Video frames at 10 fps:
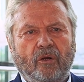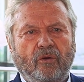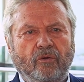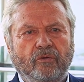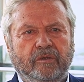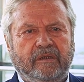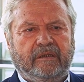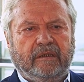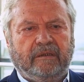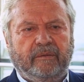Le luxe
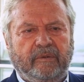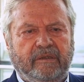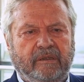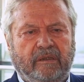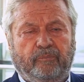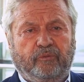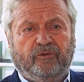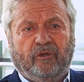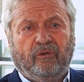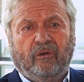est un des métiers les
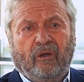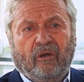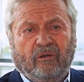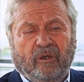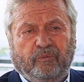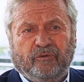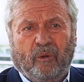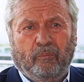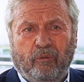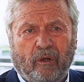plus en, les plus
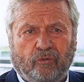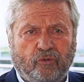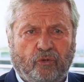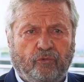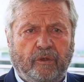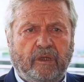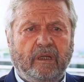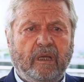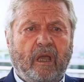en pointe aujourd'hui.